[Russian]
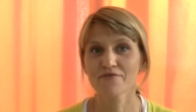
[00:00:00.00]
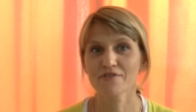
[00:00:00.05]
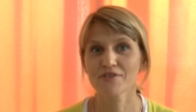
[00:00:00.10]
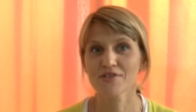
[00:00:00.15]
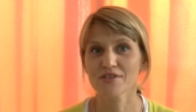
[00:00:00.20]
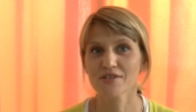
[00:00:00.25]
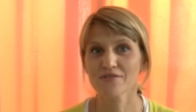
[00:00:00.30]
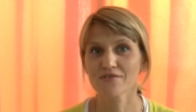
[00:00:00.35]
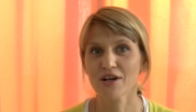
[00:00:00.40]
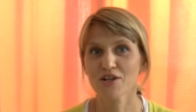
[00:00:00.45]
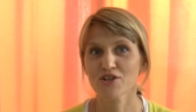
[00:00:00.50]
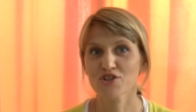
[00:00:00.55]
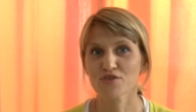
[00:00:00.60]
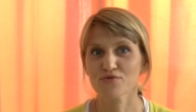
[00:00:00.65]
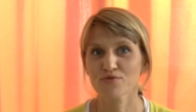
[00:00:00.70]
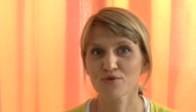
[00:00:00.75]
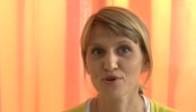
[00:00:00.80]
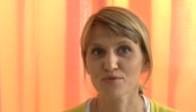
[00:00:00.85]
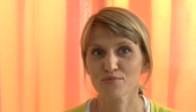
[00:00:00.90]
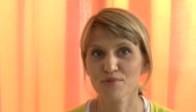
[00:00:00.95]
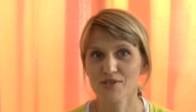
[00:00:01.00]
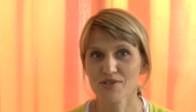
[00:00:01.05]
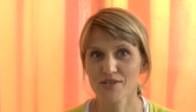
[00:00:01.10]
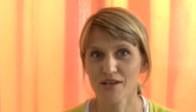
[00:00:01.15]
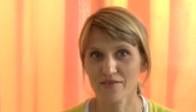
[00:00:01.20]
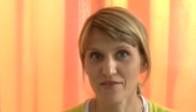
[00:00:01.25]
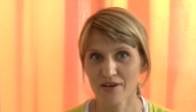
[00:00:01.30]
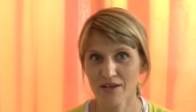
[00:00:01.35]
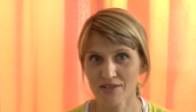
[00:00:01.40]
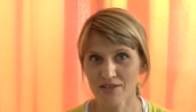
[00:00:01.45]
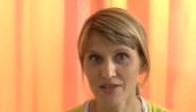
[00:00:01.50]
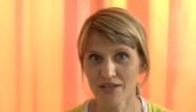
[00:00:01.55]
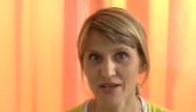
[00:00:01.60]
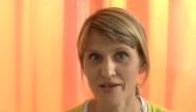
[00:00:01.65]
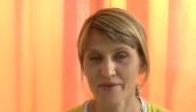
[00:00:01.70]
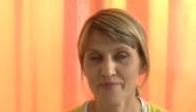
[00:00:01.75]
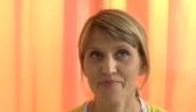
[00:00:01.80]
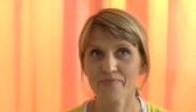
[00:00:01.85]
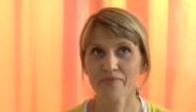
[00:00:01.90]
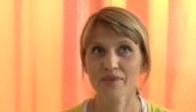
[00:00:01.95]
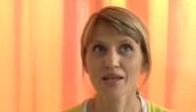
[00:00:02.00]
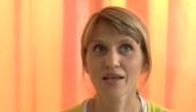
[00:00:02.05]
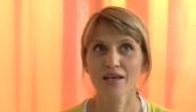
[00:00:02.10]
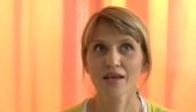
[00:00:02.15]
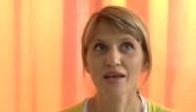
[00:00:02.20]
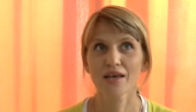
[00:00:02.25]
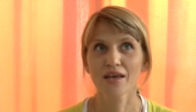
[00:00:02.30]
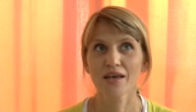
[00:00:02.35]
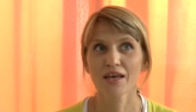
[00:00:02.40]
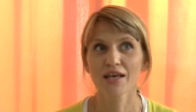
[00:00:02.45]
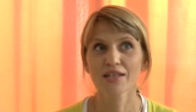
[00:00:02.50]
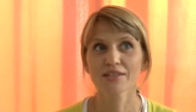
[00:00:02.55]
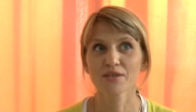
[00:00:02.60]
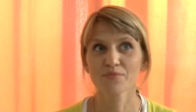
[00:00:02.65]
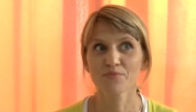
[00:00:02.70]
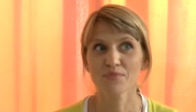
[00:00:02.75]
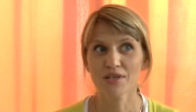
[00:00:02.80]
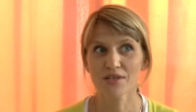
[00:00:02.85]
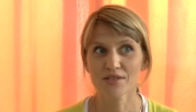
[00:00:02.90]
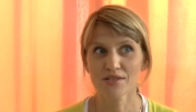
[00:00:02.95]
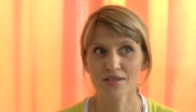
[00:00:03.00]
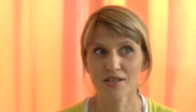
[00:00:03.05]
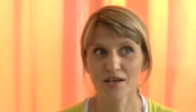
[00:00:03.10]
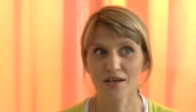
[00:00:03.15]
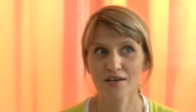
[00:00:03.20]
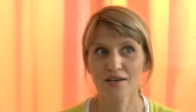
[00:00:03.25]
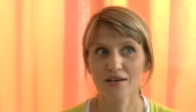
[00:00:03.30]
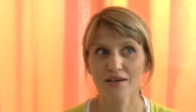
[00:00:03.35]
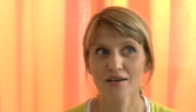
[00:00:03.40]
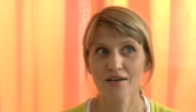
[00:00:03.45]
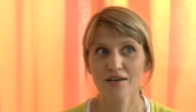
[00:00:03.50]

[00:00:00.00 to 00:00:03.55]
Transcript: фестиваль «Живое образование» — это место,